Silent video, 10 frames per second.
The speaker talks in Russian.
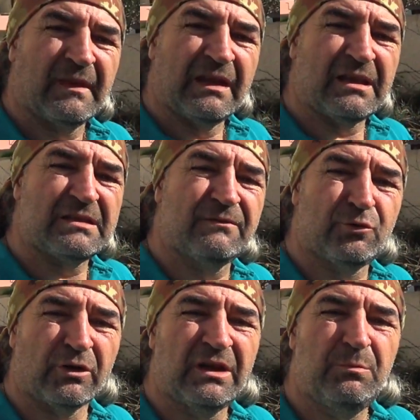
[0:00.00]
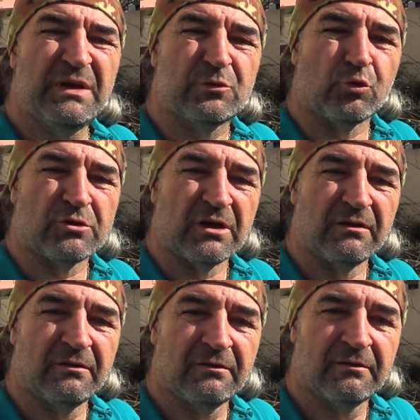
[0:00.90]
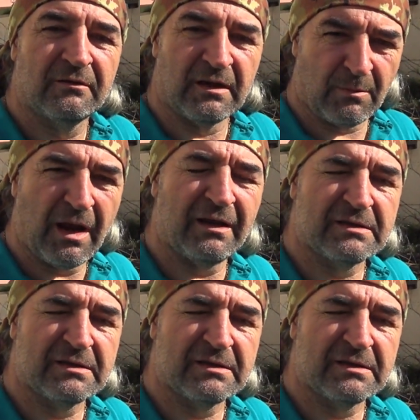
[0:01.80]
Это цветок гибискуса. Нормальный